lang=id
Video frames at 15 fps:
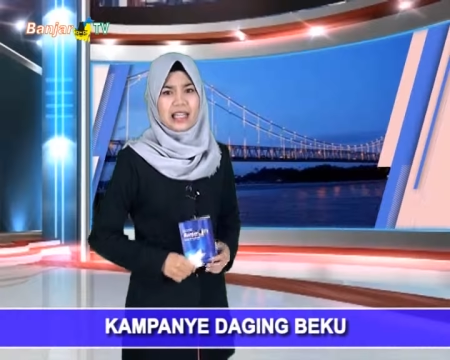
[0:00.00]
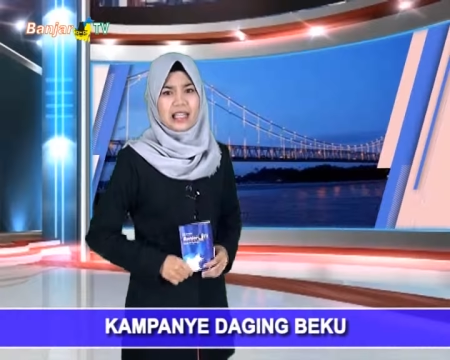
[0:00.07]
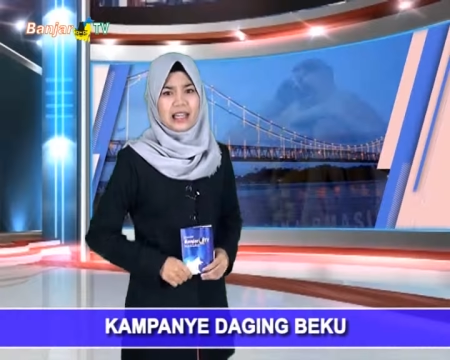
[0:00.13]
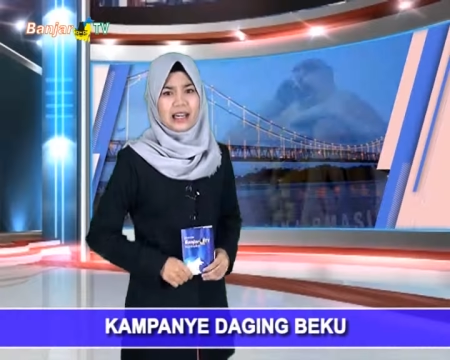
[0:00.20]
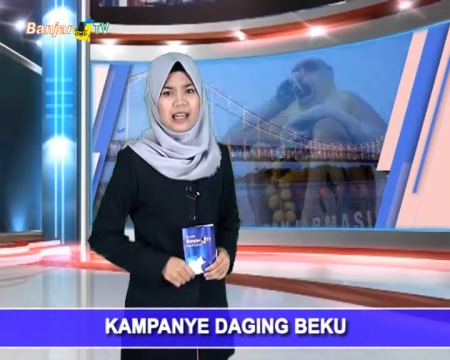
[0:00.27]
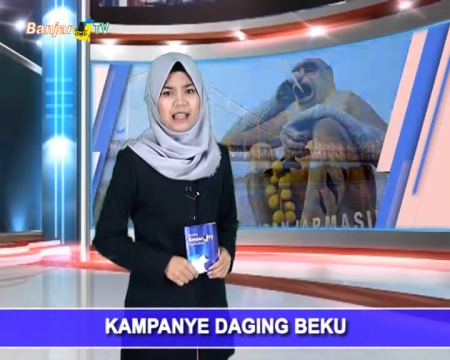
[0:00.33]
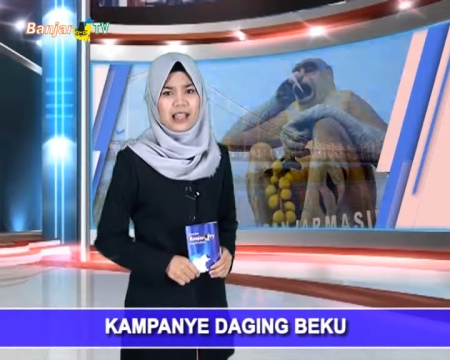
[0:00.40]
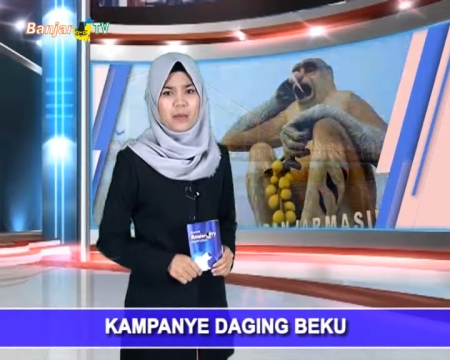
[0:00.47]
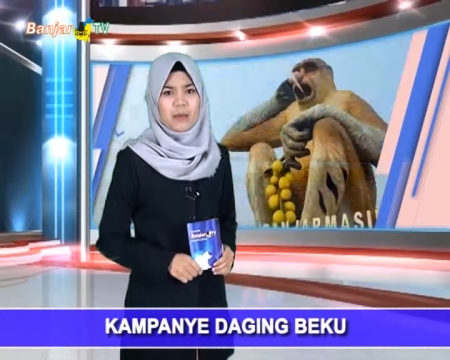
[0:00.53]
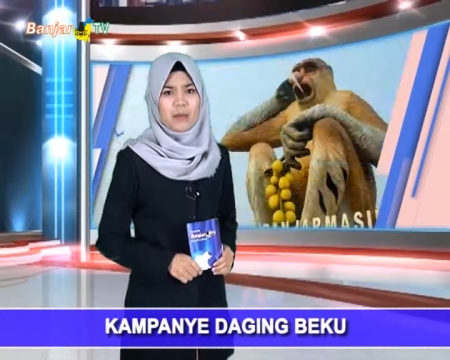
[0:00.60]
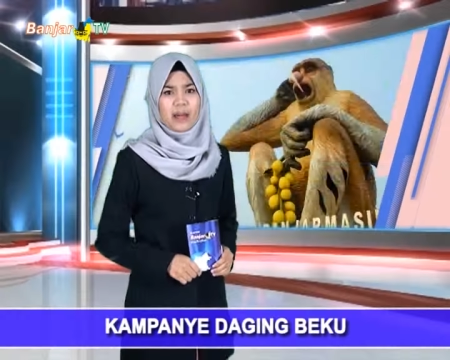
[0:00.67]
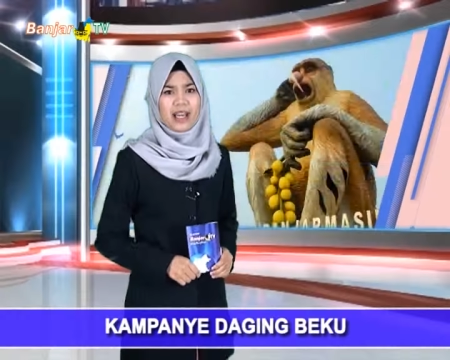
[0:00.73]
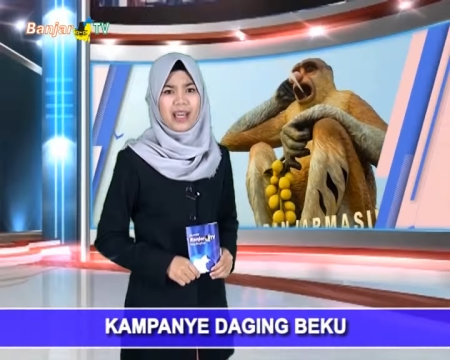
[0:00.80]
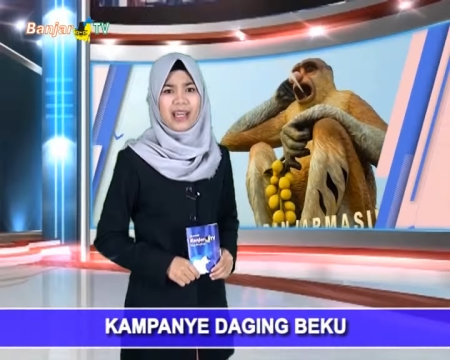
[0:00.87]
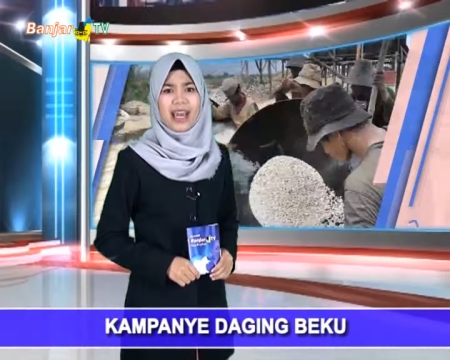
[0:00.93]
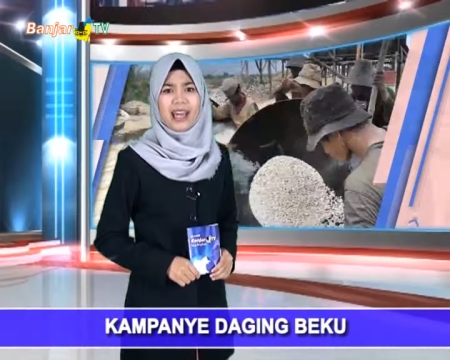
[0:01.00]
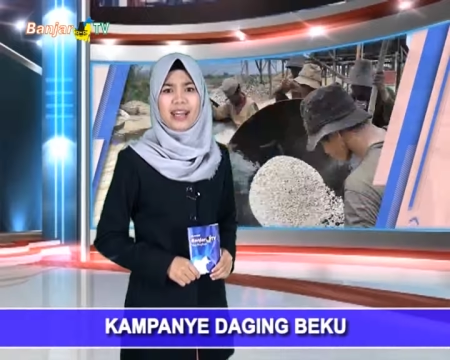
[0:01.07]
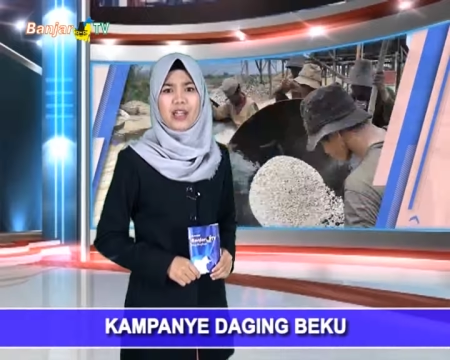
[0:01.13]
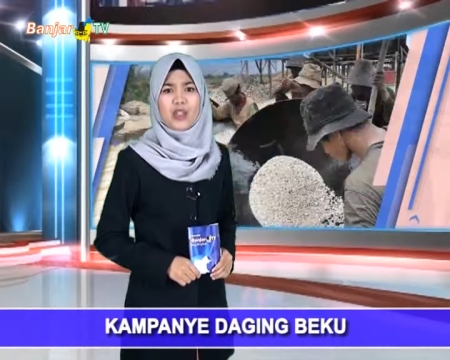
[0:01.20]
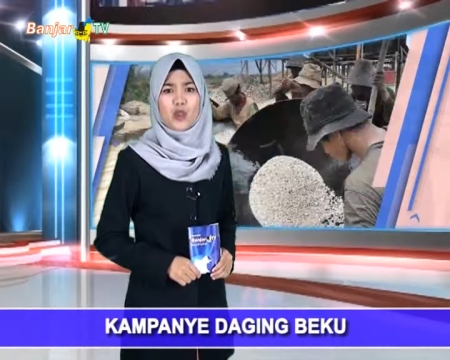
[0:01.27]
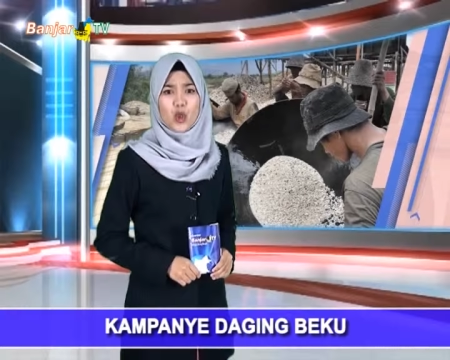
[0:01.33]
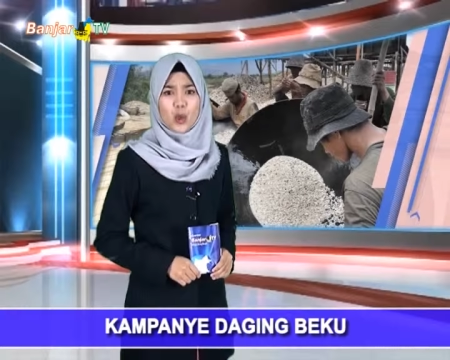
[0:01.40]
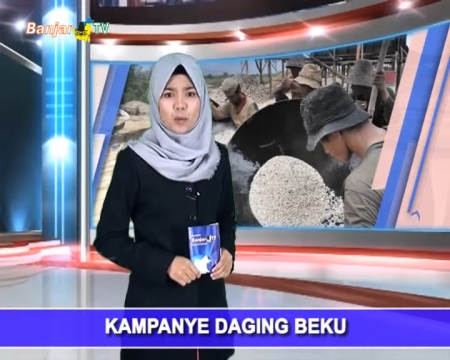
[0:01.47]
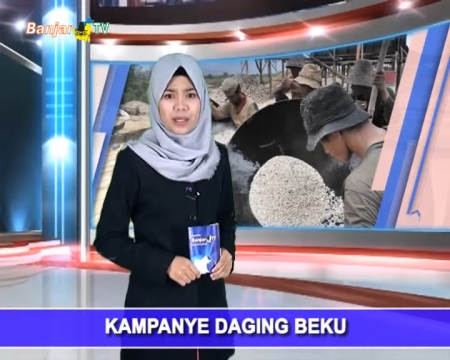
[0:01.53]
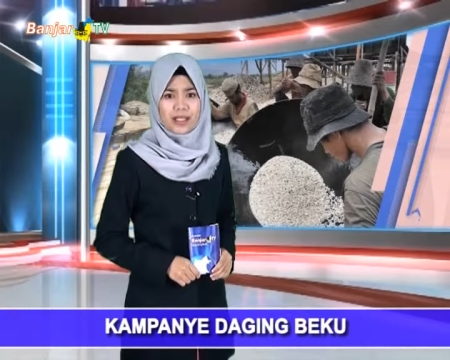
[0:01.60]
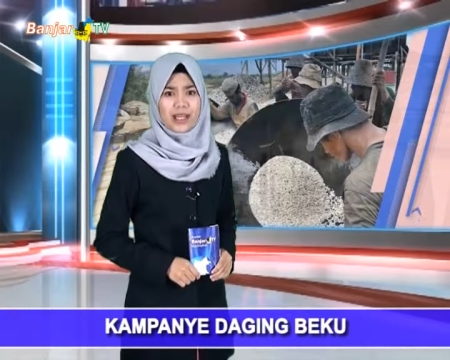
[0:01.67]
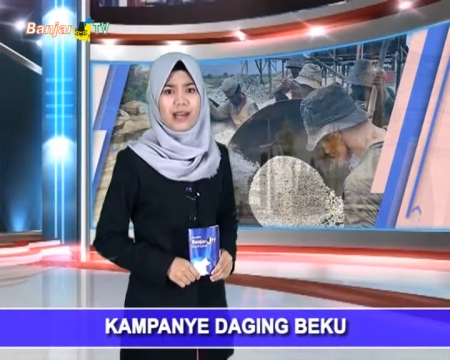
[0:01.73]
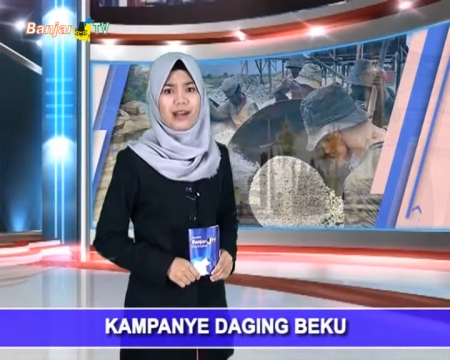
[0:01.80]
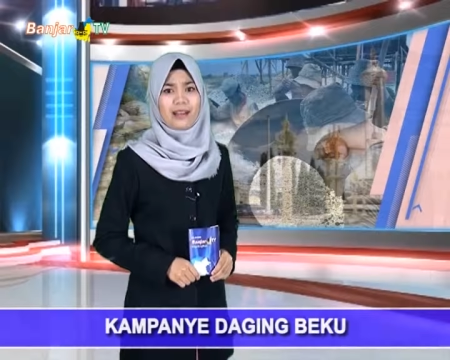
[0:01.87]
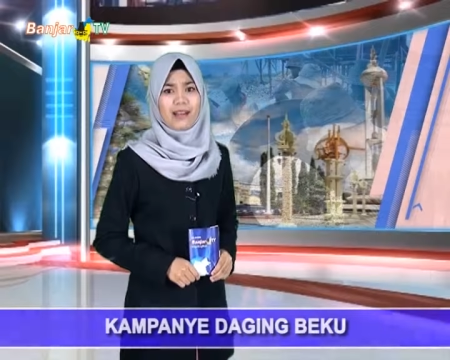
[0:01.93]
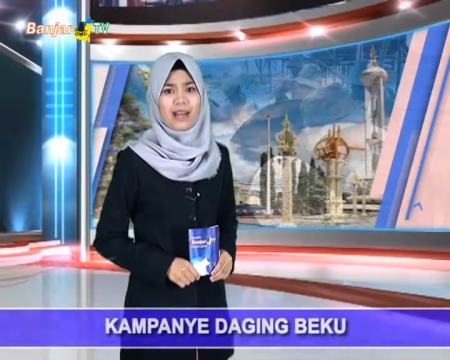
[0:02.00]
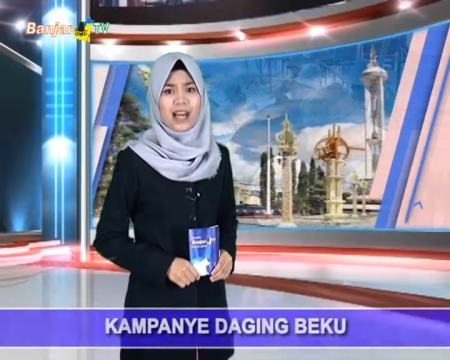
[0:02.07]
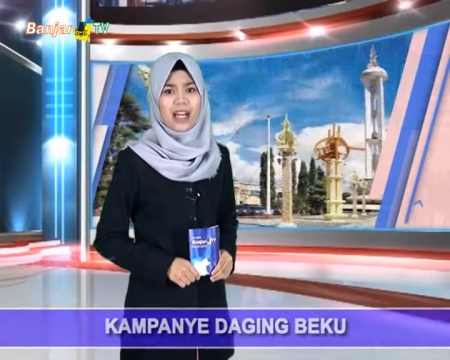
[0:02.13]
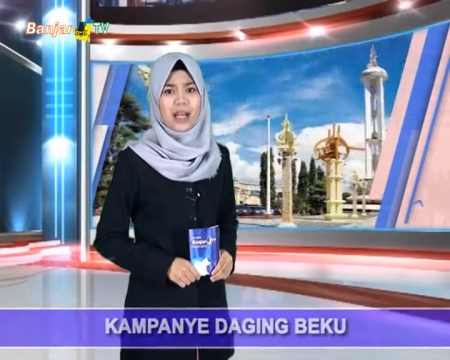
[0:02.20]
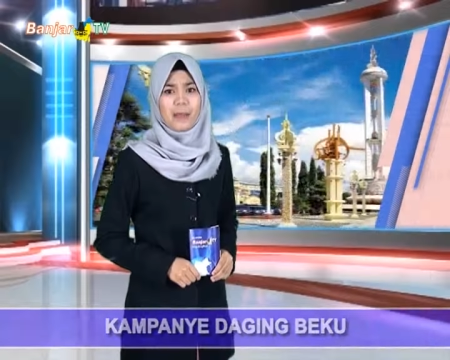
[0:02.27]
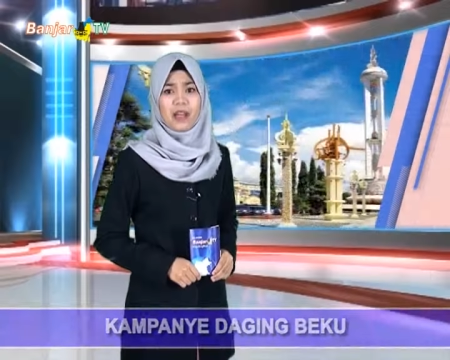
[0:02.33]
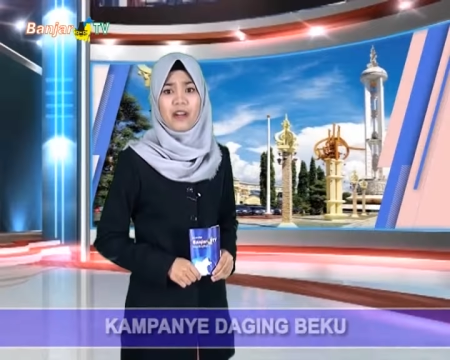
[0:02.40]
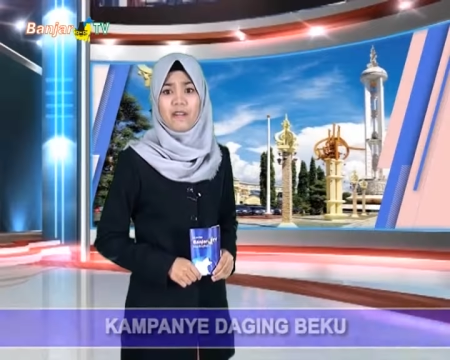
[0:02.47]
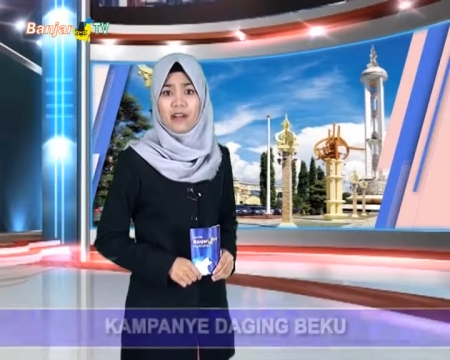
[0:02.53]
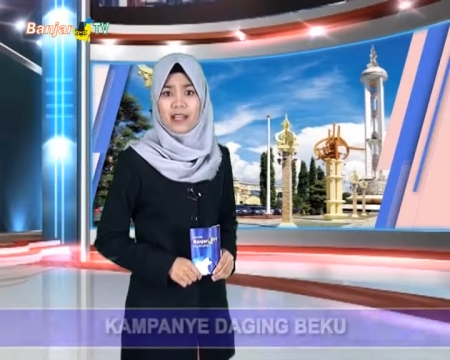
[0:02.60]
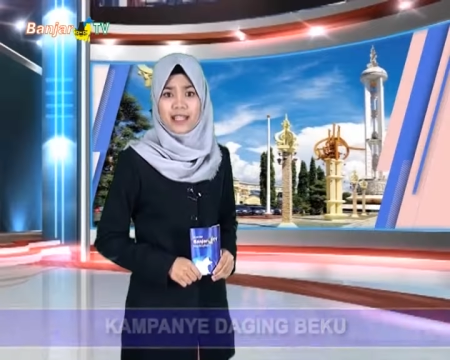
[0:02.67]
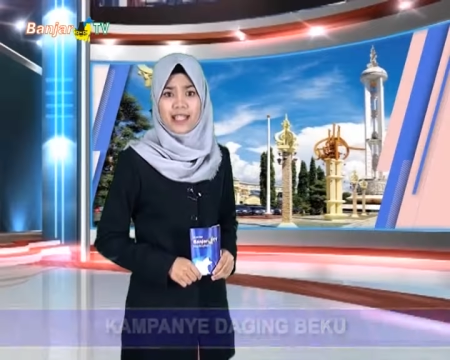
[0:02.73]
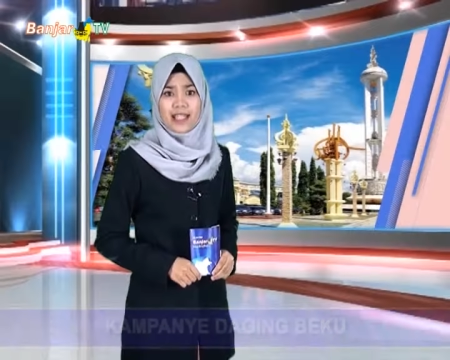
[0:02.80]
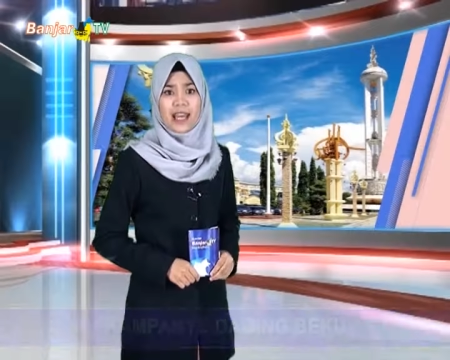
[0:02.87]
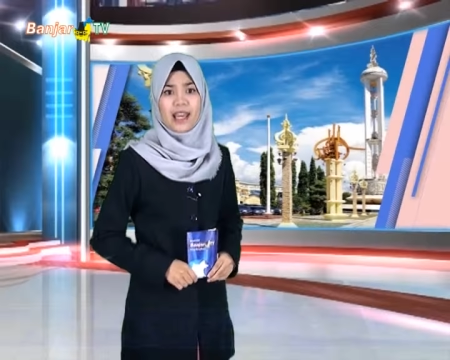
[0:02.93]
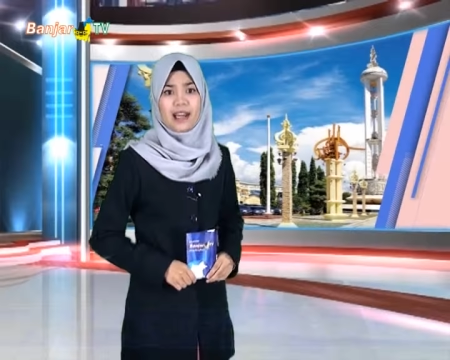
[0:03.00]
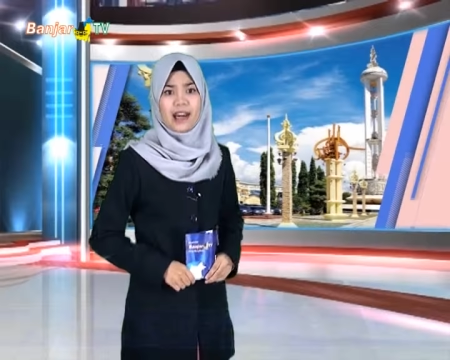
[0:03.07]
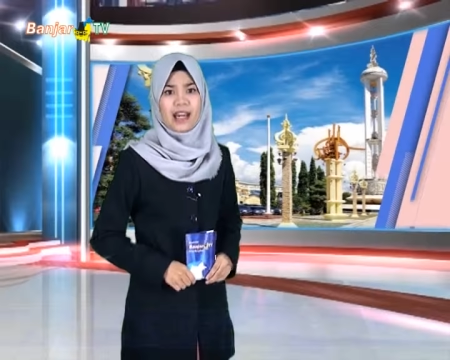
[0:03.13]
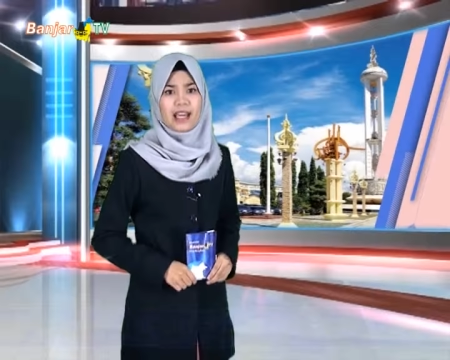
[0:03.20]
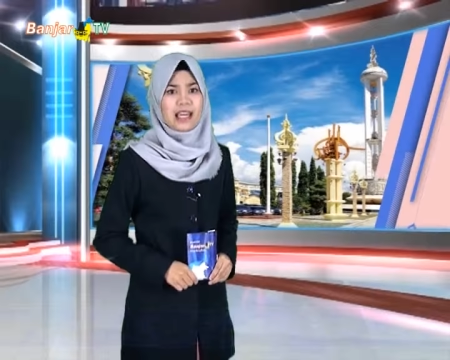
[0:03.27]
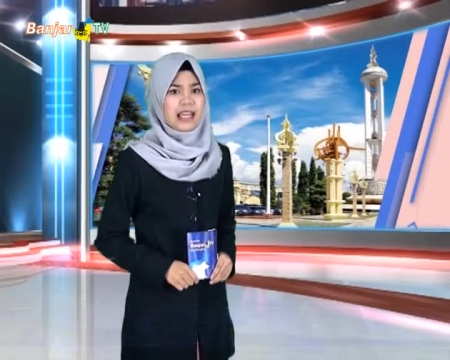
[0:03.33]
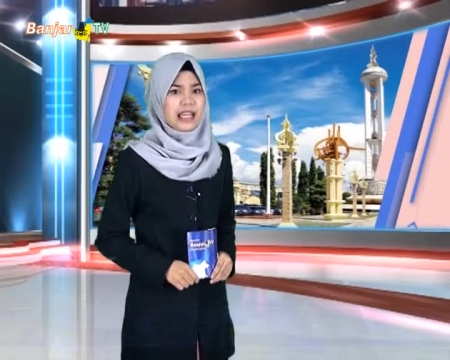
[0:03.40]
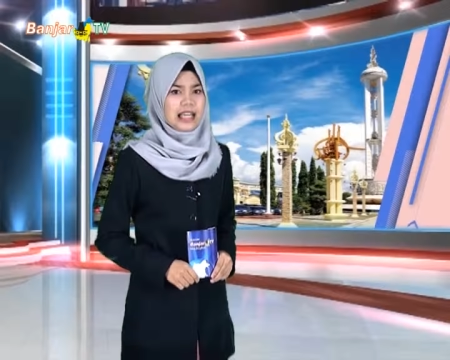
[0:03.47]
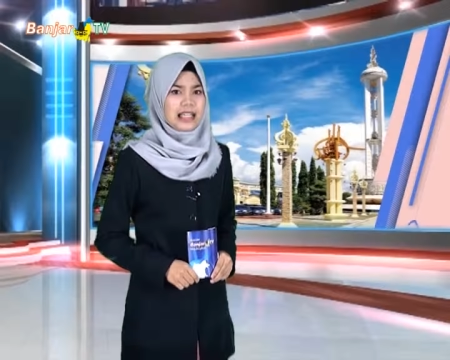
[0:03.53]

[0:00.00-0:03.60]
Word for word: ternyata memberikan andil cukup besar terhadap inflasi daerah